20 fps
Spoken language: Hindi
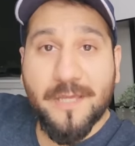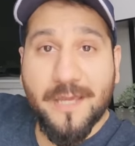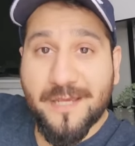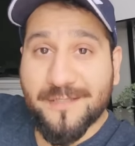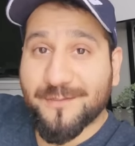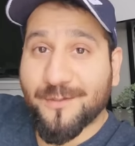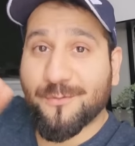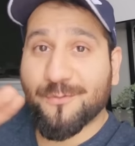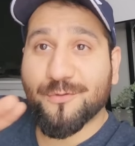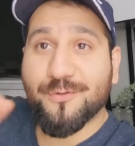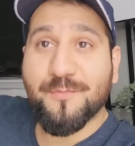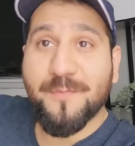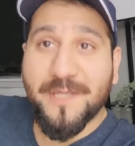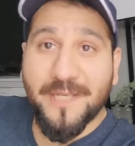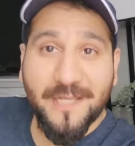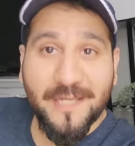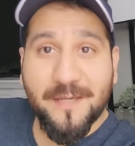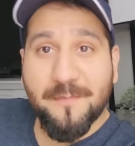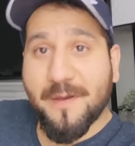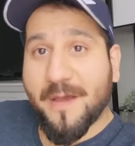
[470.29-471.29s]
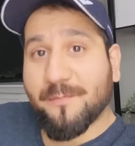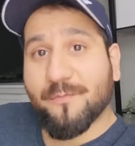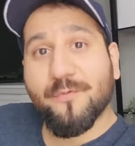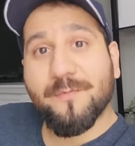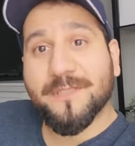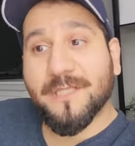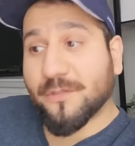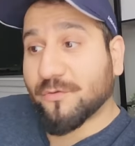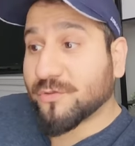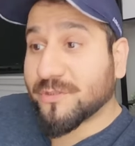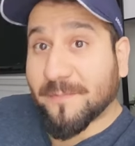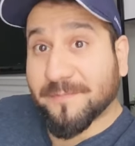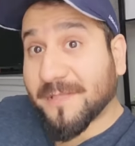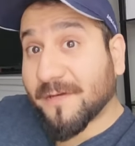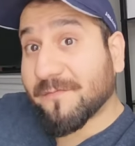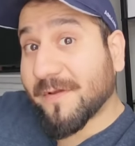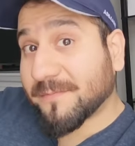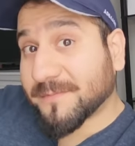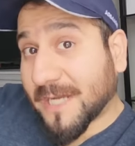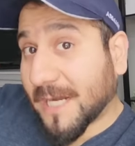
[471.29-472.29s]
ऐसा कुछ भी नहीं है मैं आपको बता दूँ जब तक
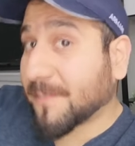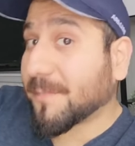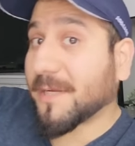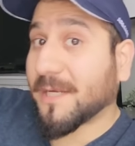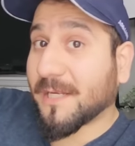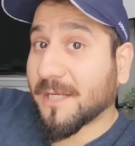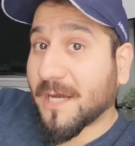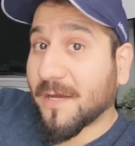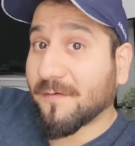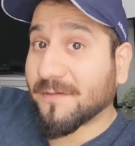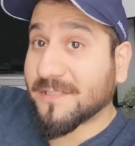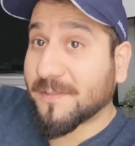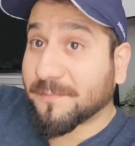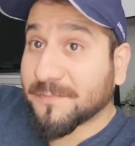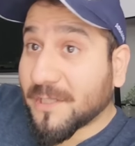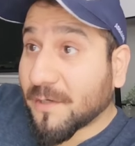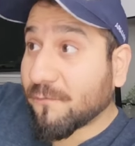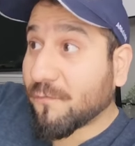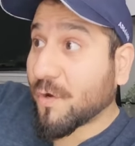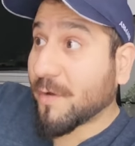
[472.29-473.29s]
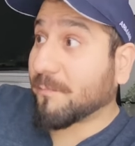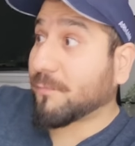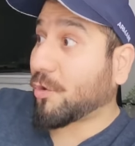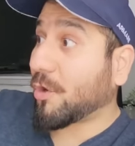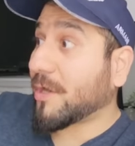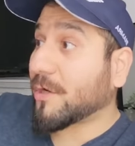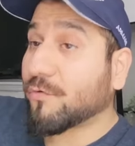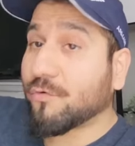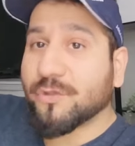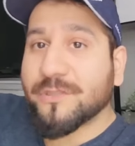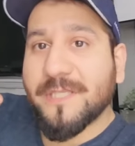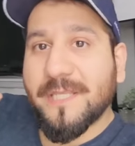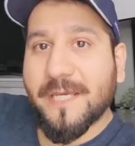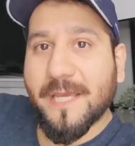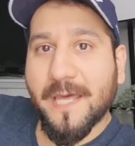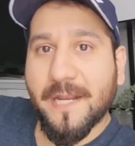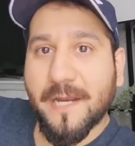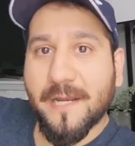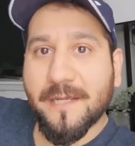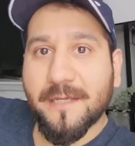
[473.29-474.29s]
वेबसाइट पर नहीं लिखा हुआ जब तक वो एम्प्लॉयर ख़ुद नहीं
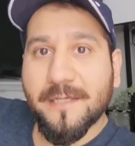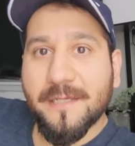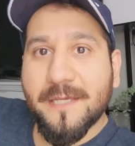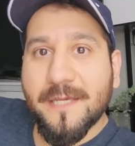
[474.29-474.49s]
कह रहा है